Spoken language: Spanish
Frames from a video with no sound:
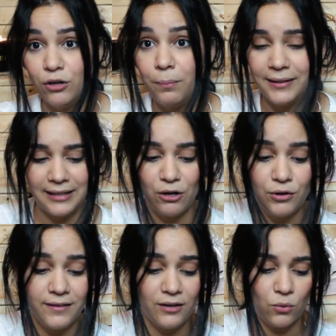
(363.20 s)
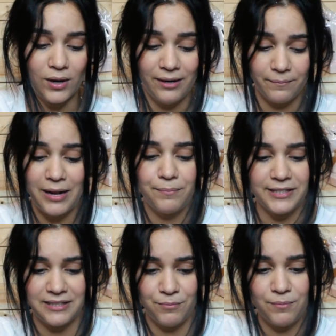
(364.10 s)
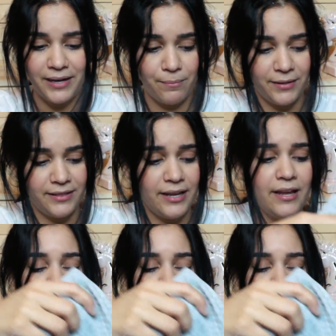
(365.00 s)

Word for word: los pantalones de los cuales al principio me arrepentí.